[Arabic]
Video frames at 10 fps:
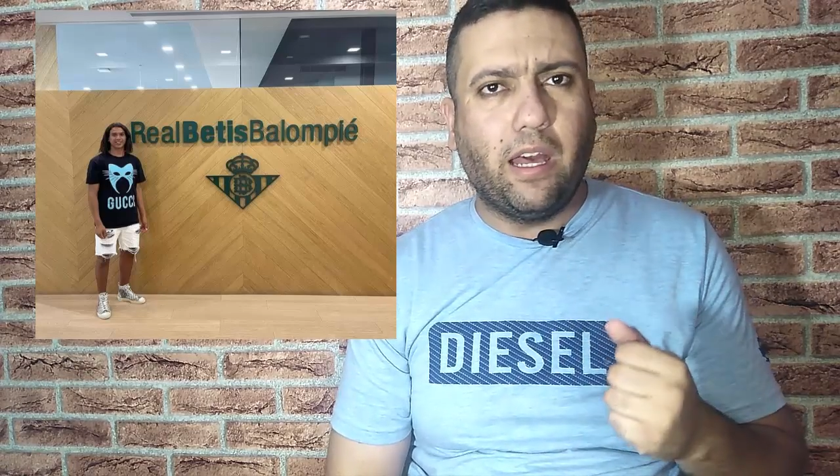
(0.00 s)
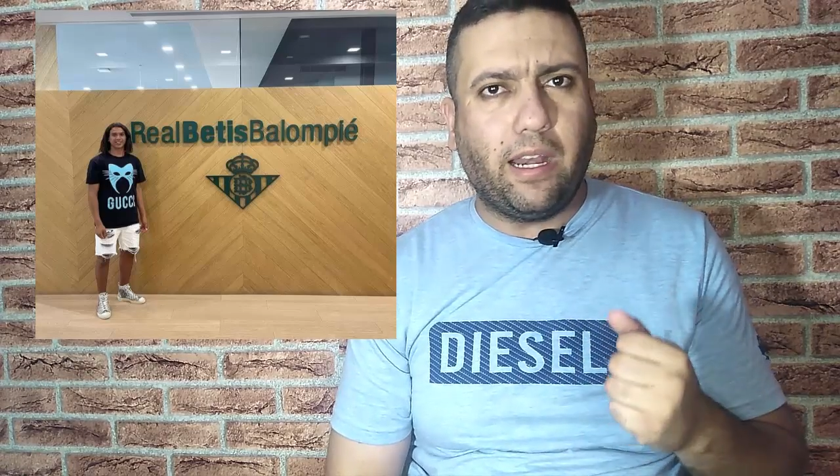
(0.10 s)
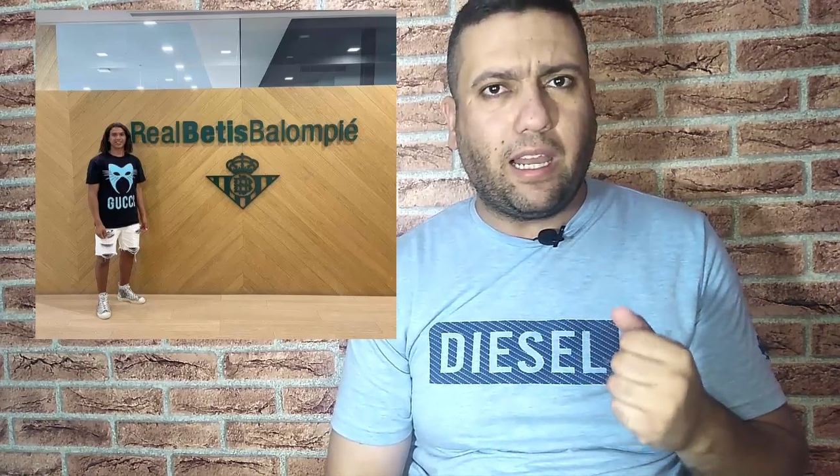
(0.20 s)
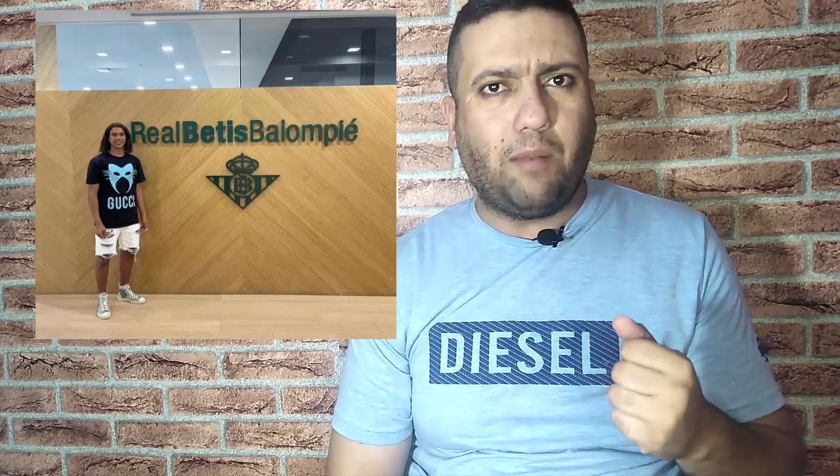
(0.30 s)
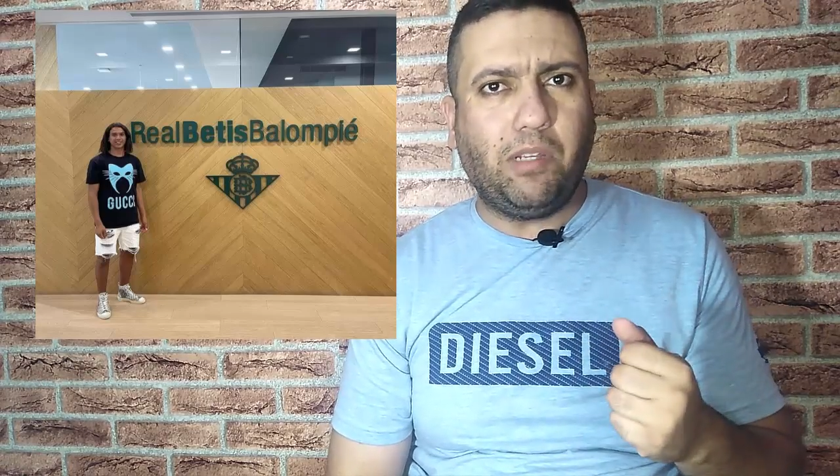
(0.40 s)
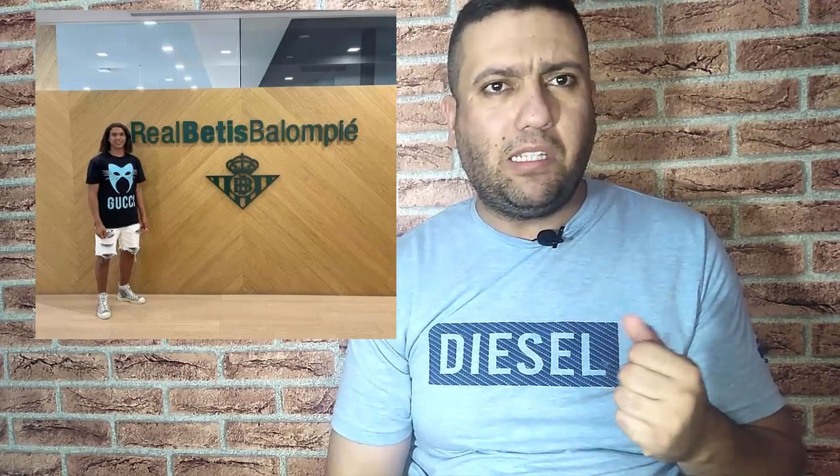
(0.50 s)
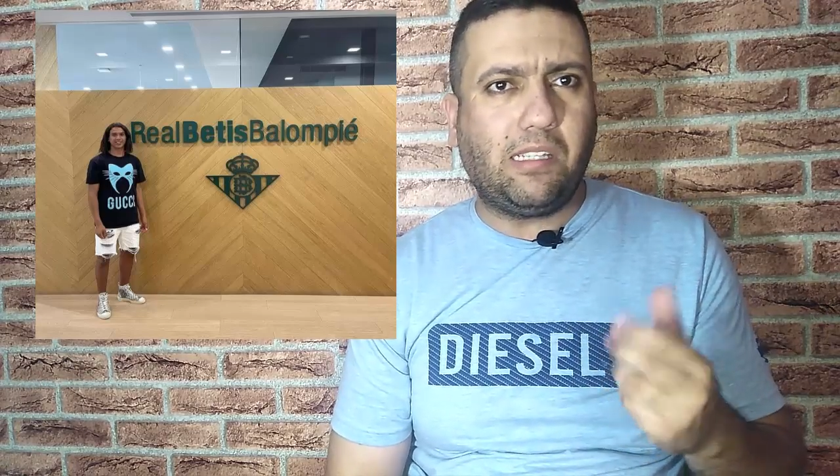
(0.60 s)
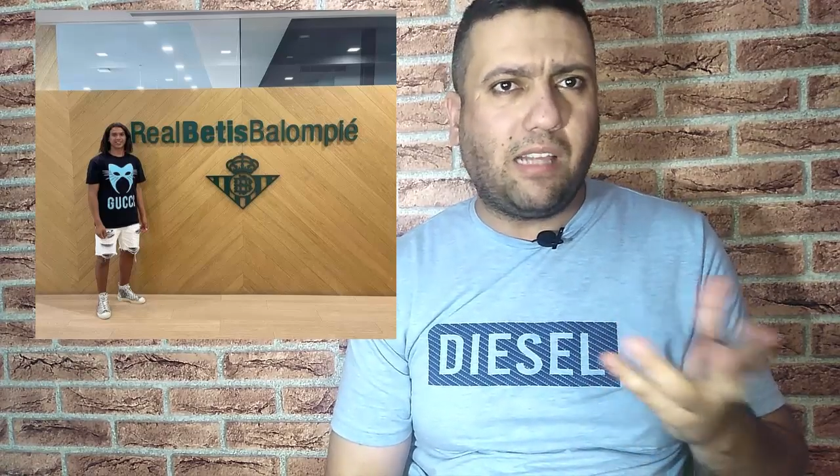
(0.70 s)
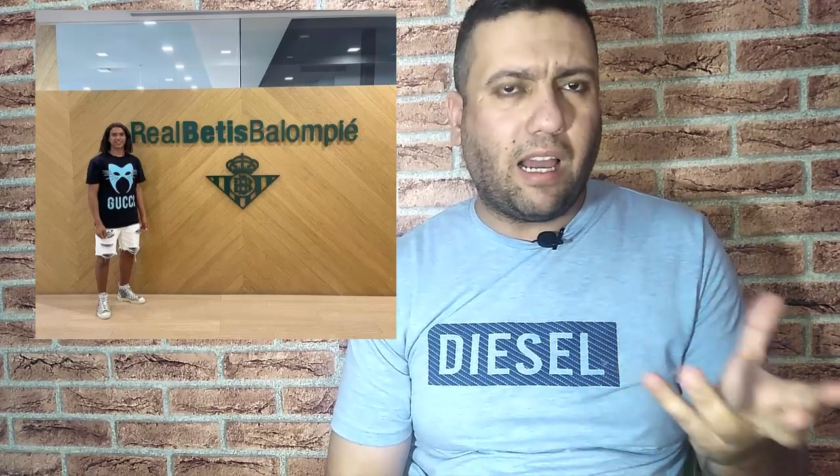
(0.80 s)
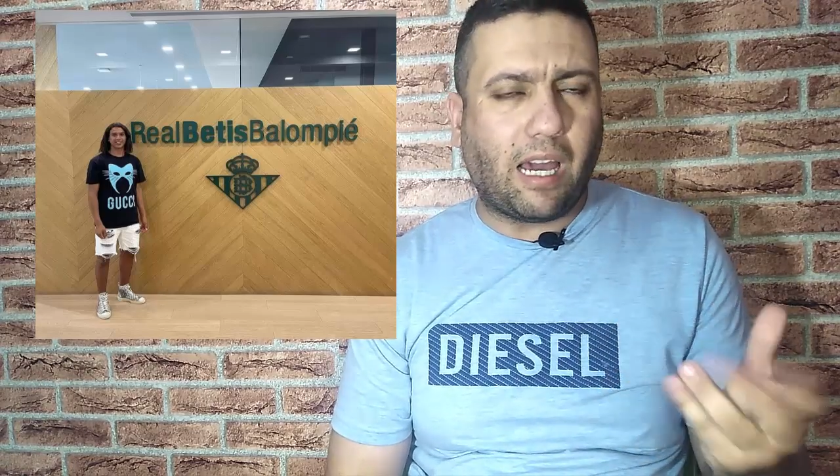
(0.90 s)
ريال
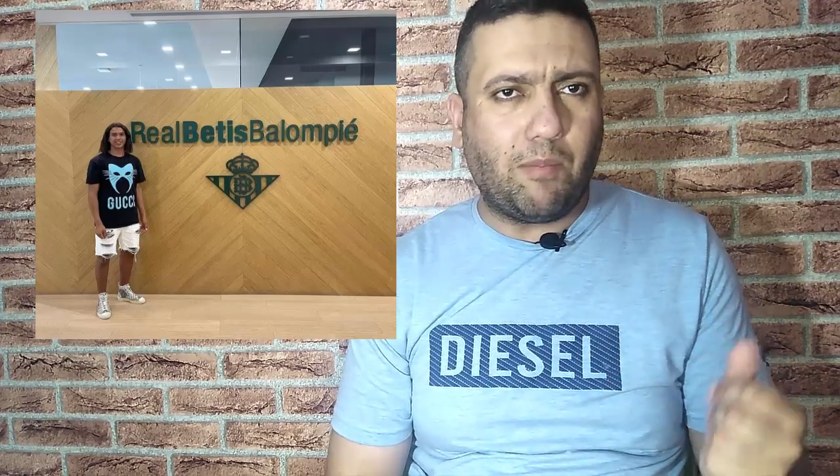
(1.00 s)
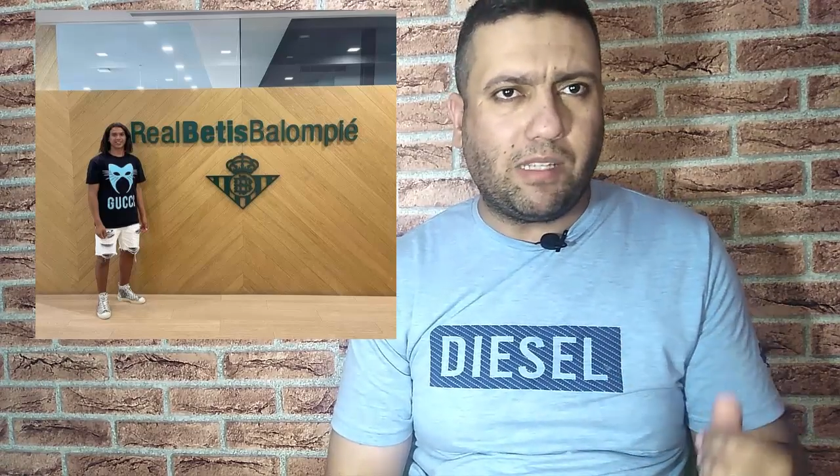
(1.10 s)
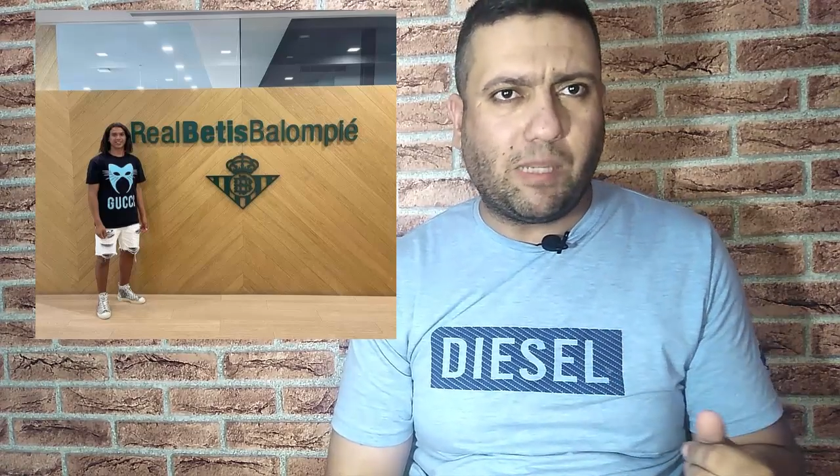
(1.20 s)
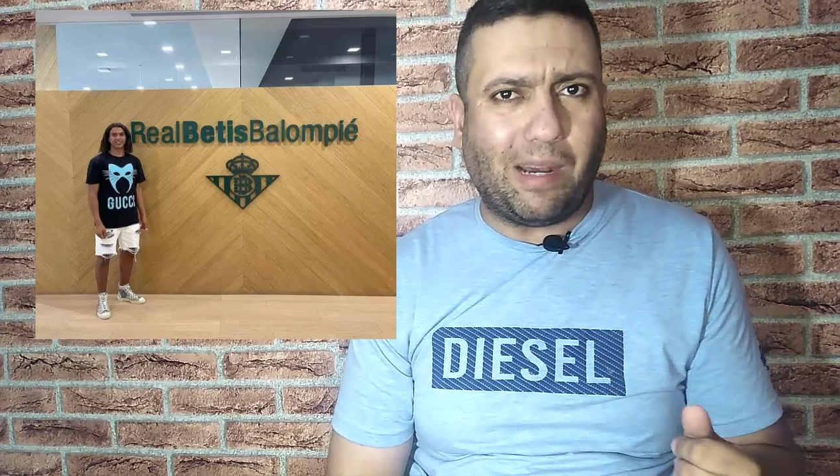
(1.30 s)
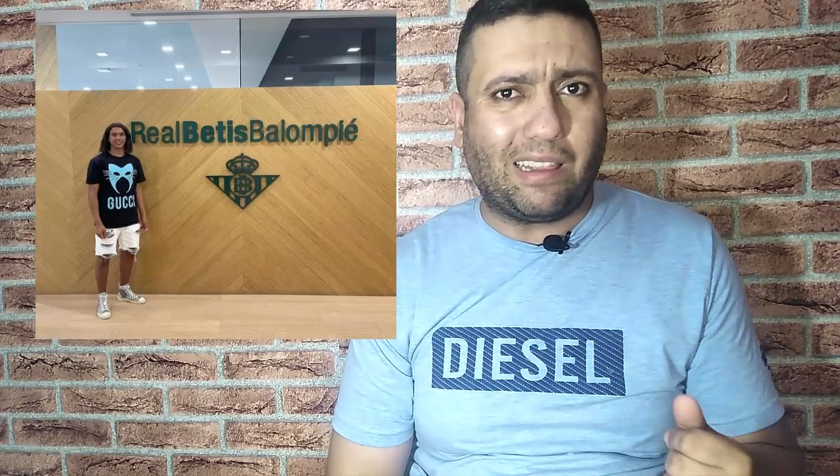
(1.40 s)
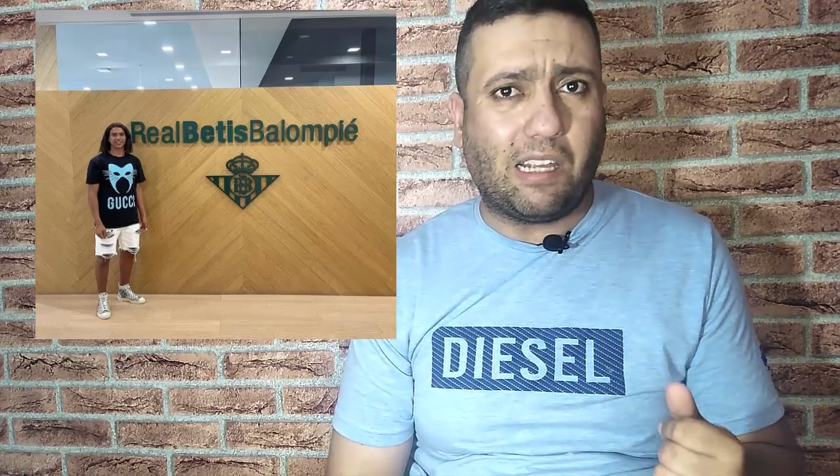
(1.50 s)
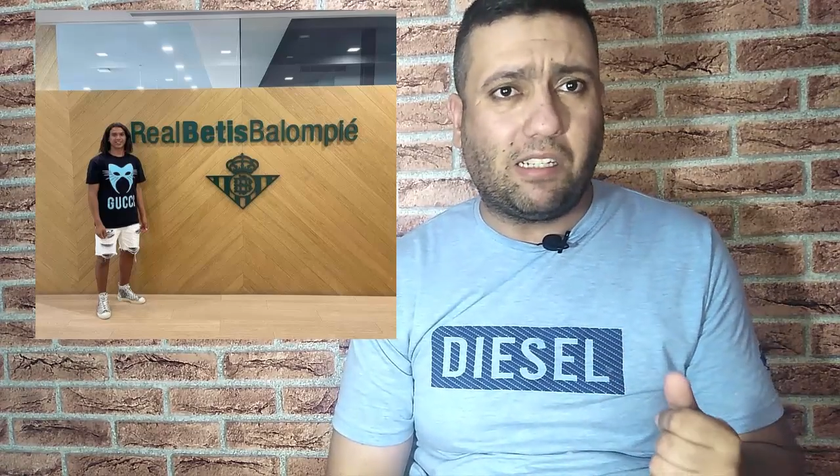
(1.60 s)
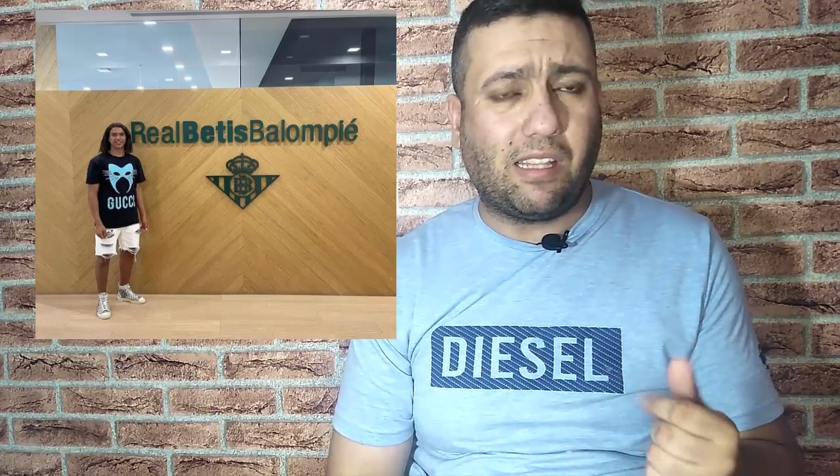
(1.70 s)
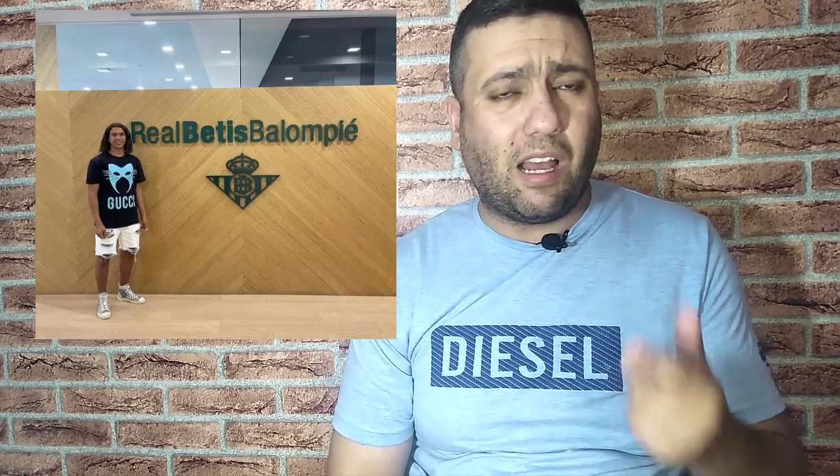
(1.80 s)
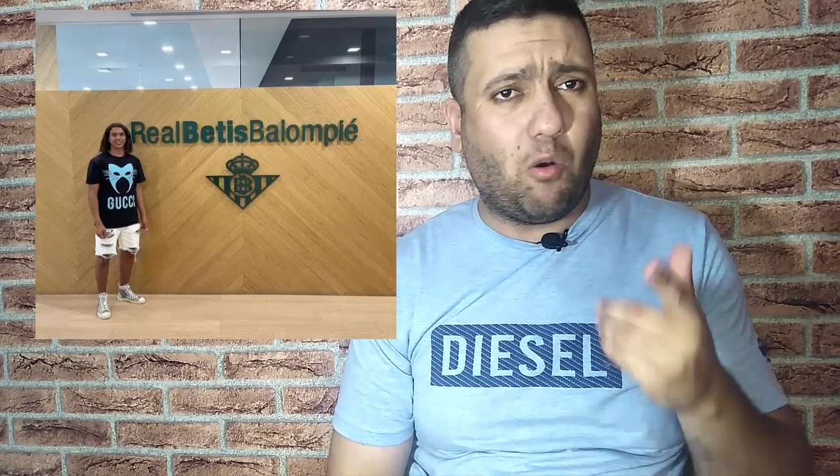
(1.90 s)
بيتيس لاقل من 17
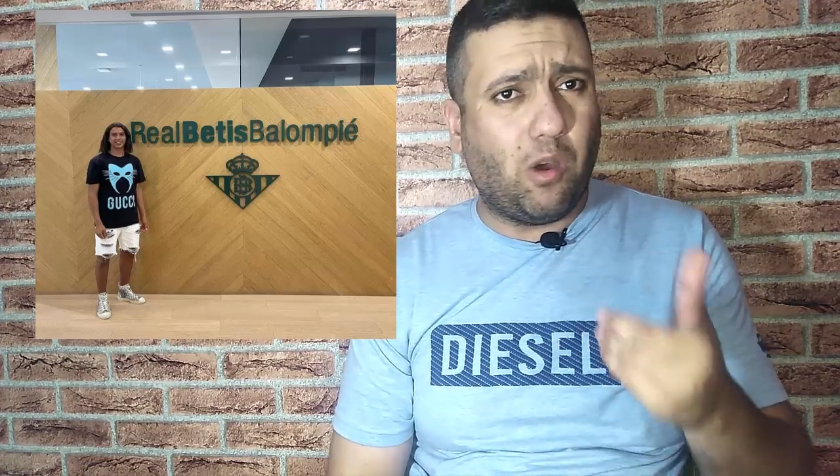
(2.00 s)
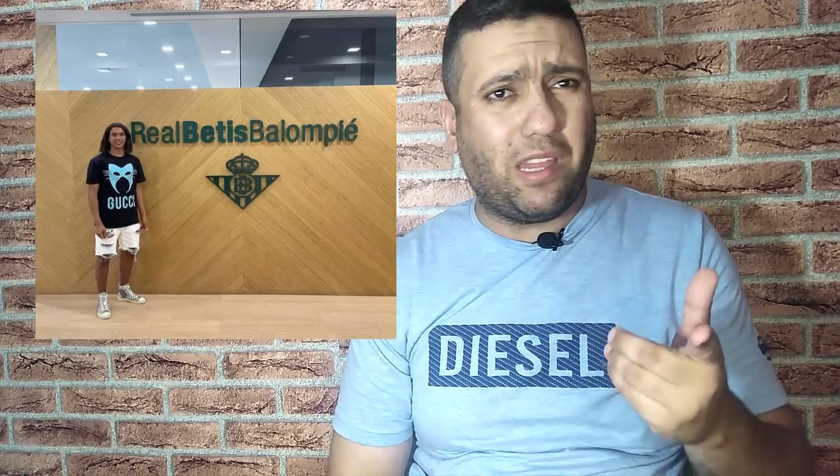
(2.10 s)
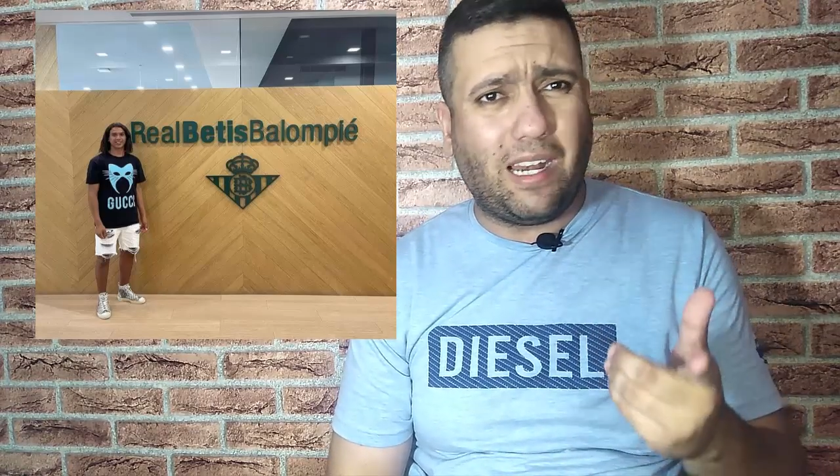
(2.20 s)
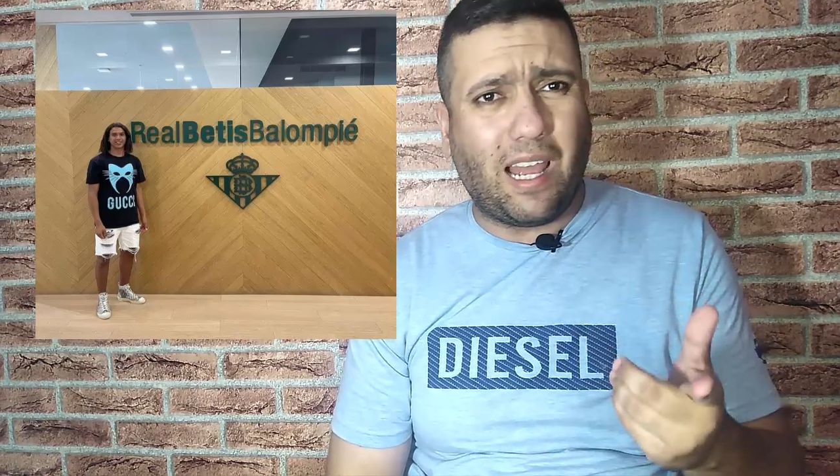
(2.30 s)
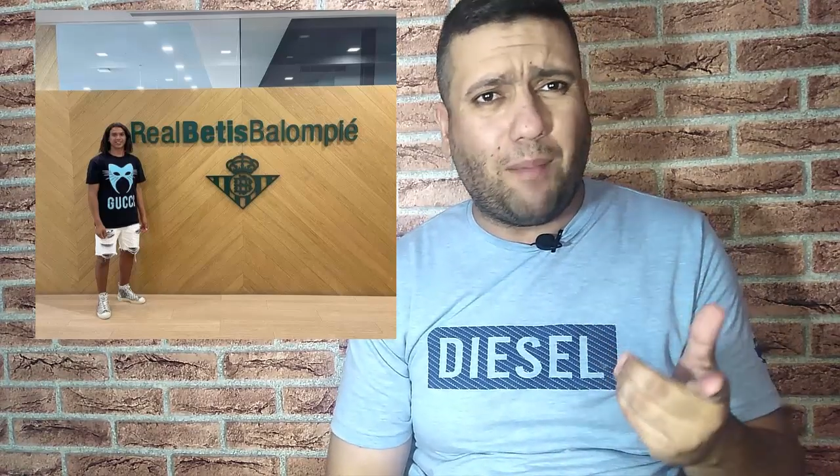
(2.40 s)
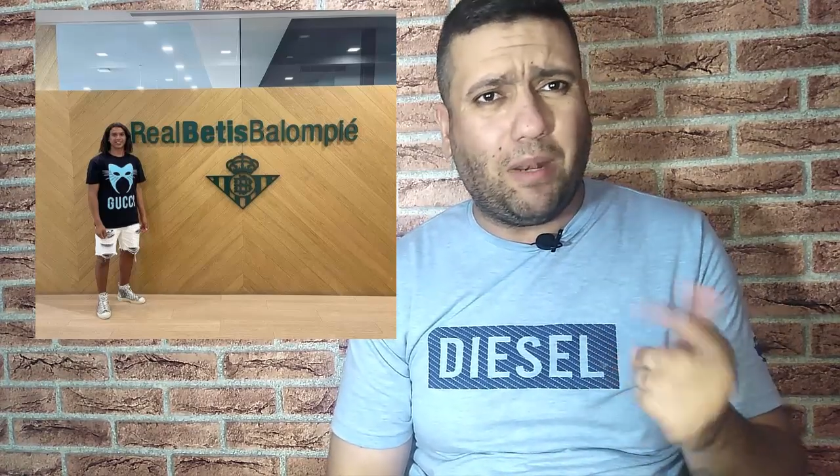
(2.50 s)
سنه وهذا اللاعب